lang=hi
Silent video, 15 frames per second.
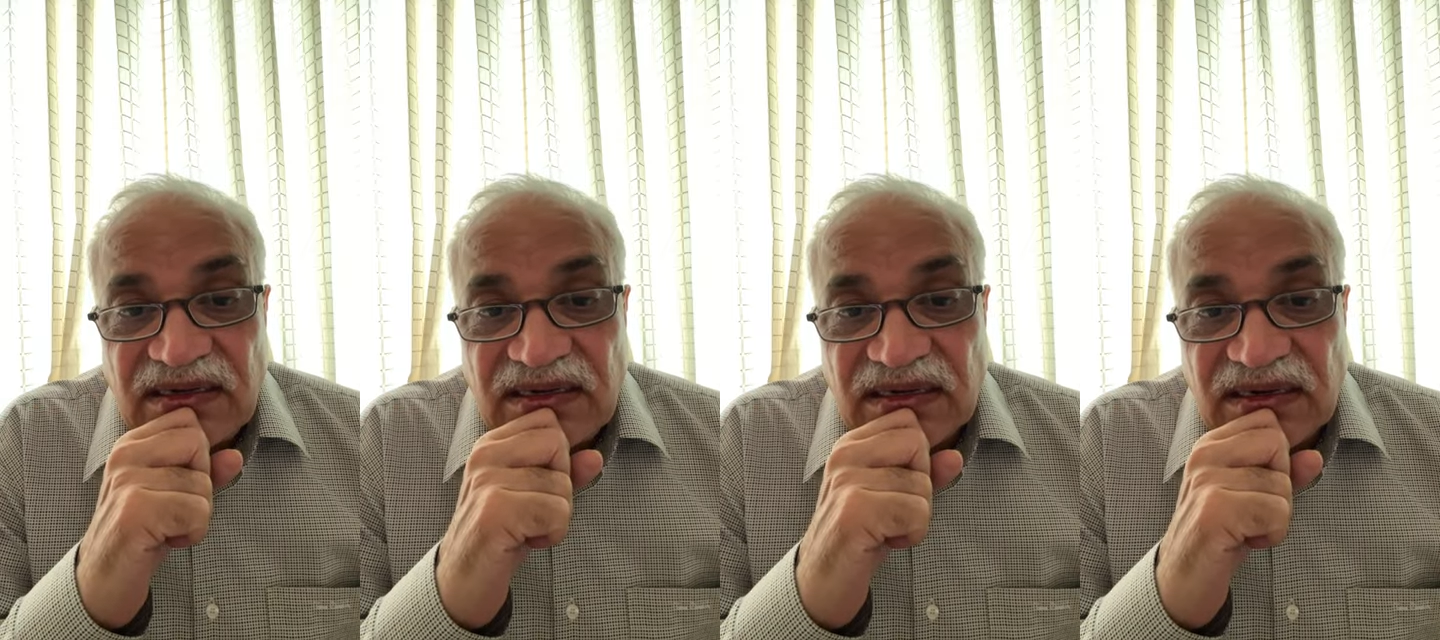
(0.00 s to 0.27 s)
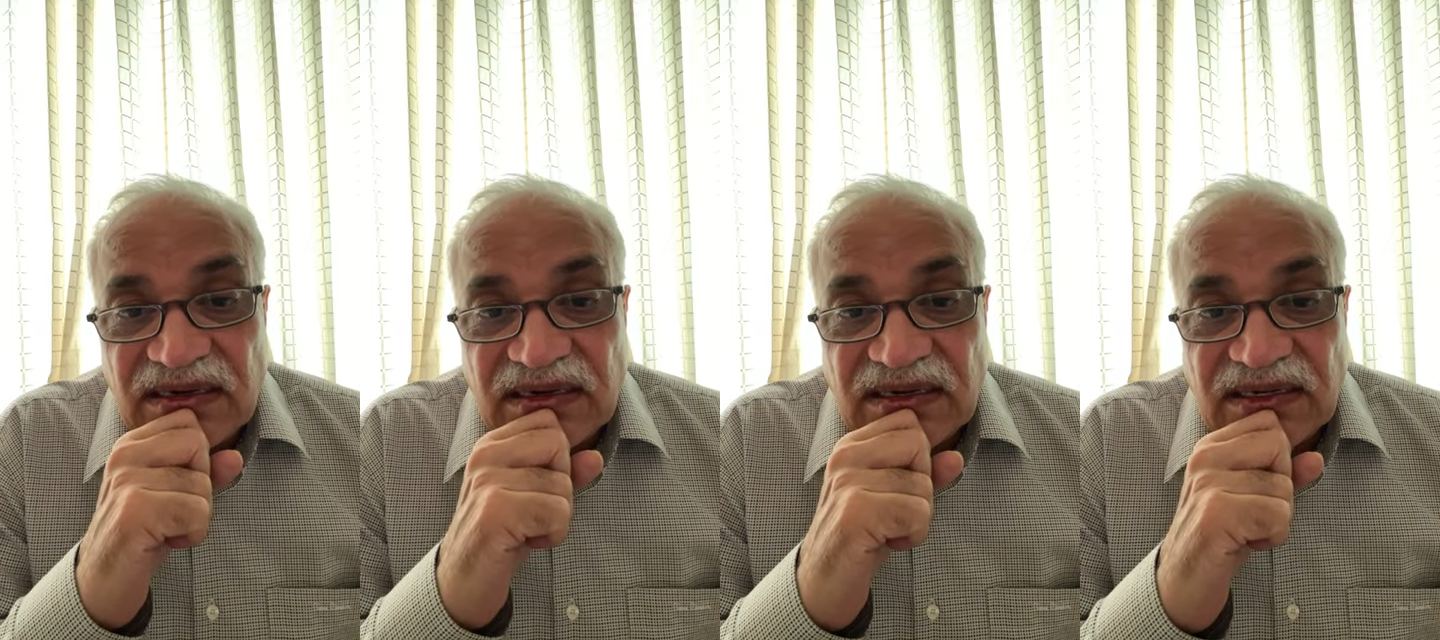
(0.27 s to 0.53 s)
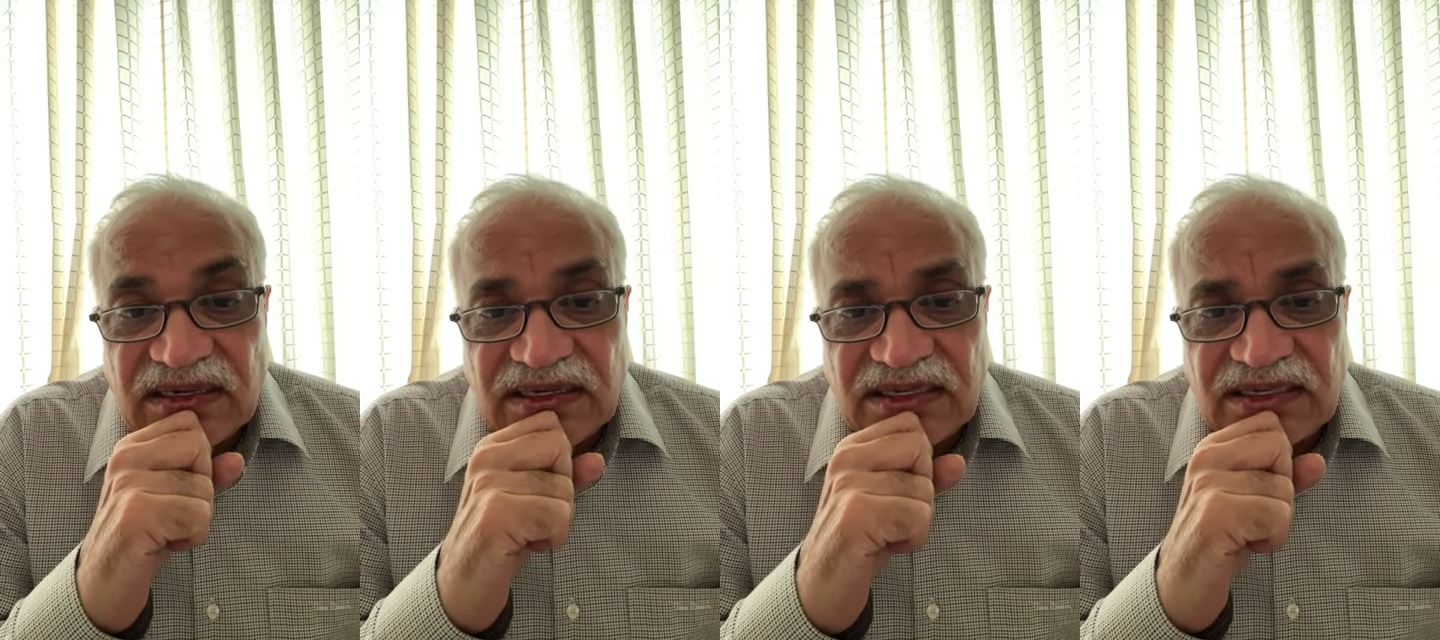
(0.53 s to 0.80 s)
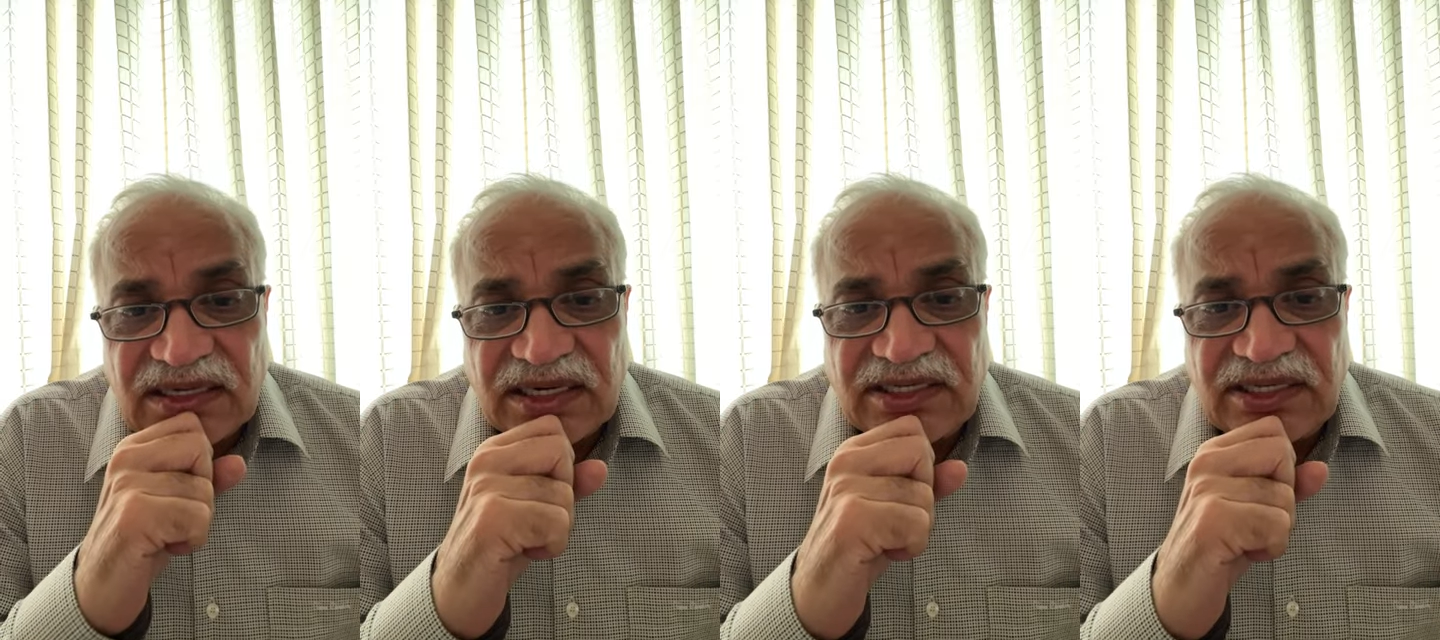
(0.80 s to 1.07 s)
ये
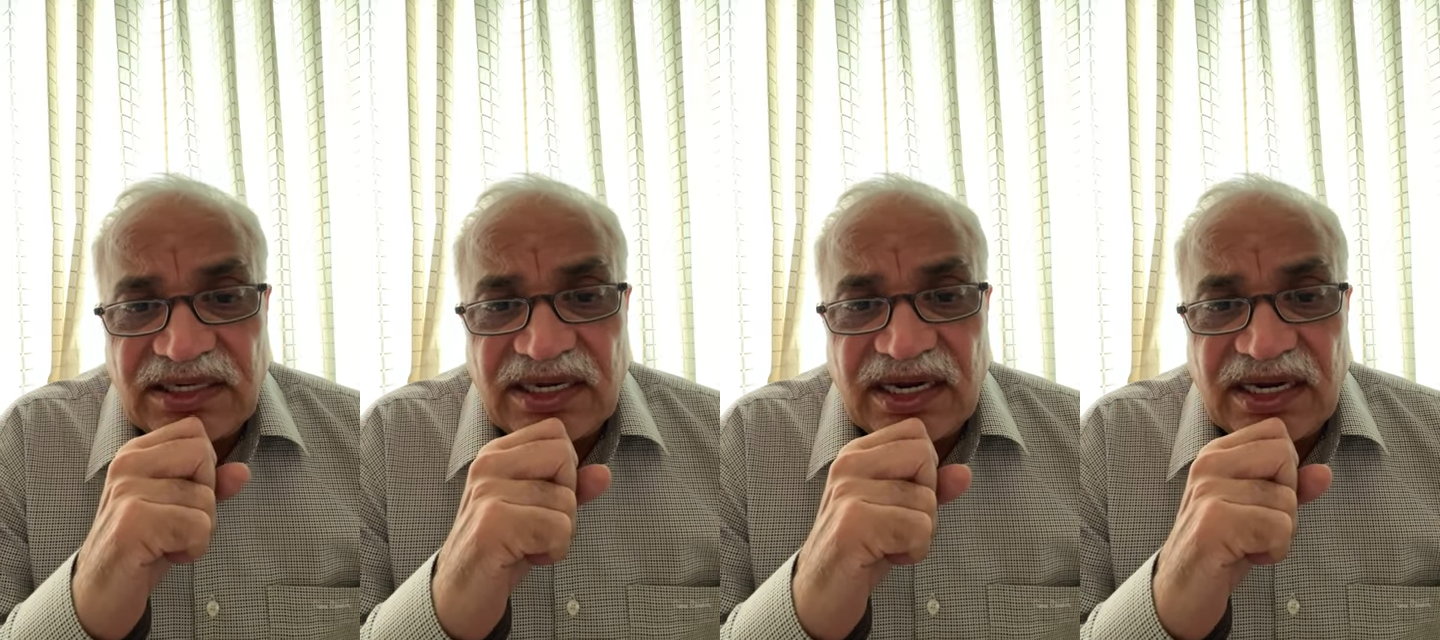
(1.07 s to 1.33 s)
सचिन